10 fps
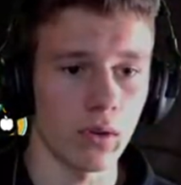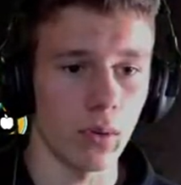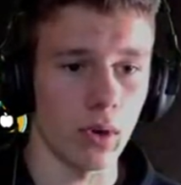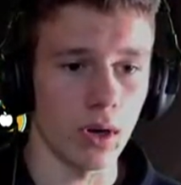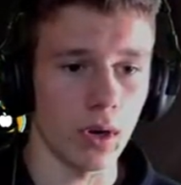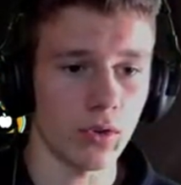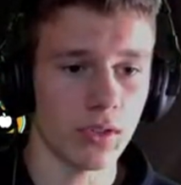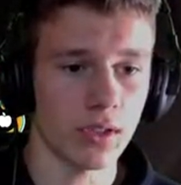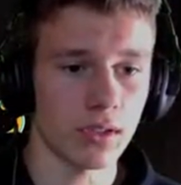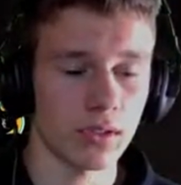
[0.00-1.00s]
Ja, raus
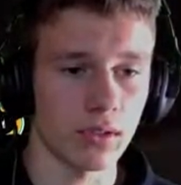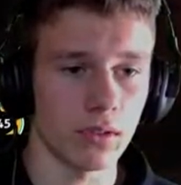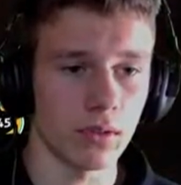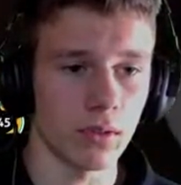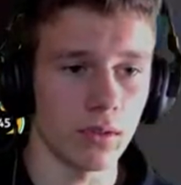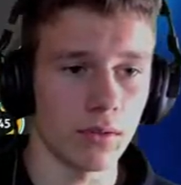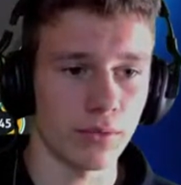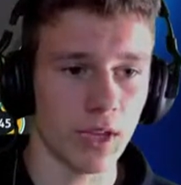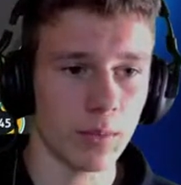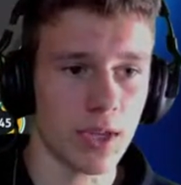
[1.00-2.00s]
kann ich. Ein
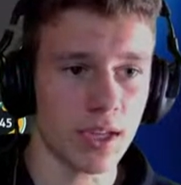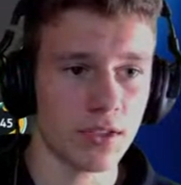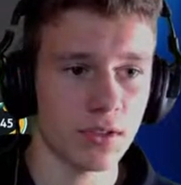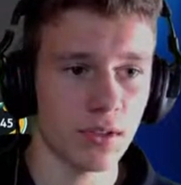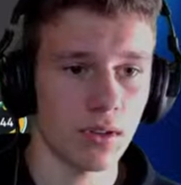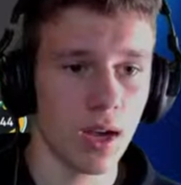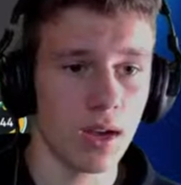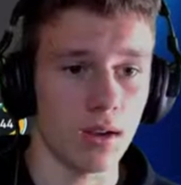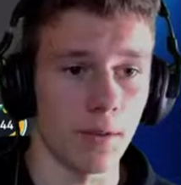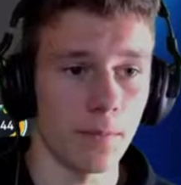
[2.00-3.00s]
Frachtbäder, das...
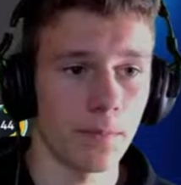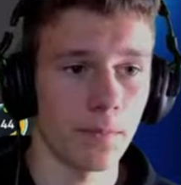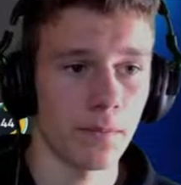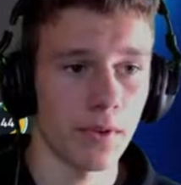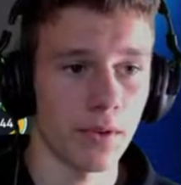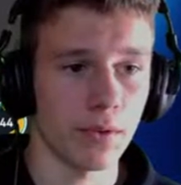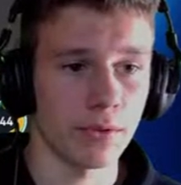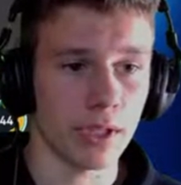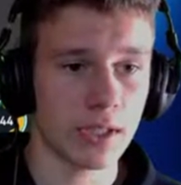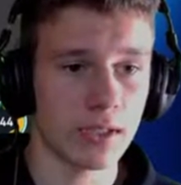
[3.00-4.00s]
Ah!
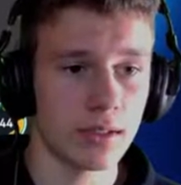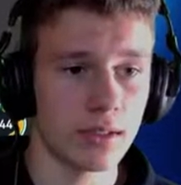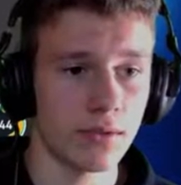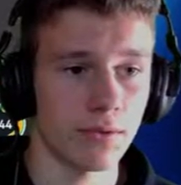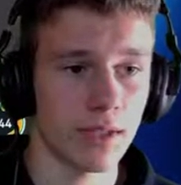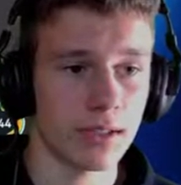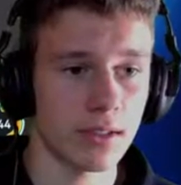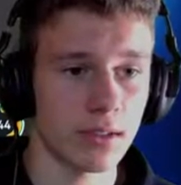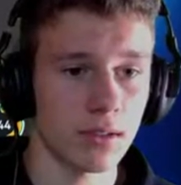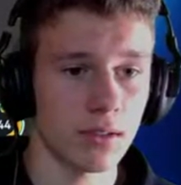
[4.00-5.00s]
Fackeln,
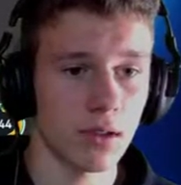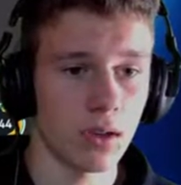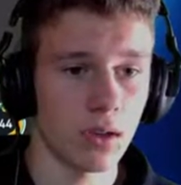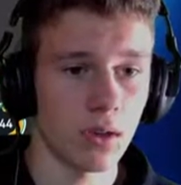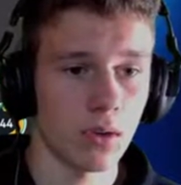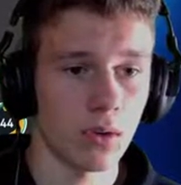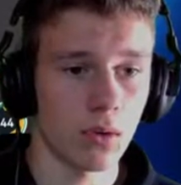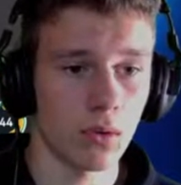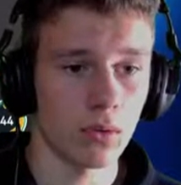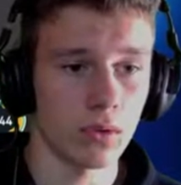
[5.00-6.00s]
Wasser
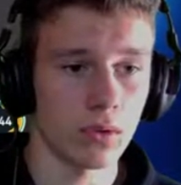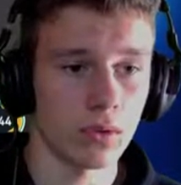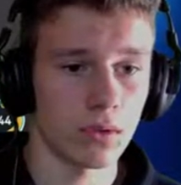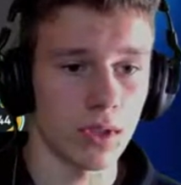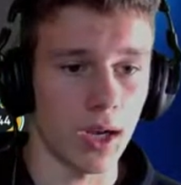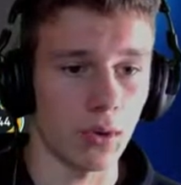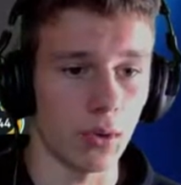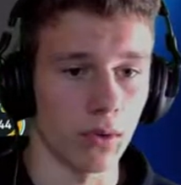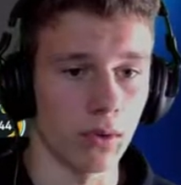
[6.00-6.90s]
und Nahrung.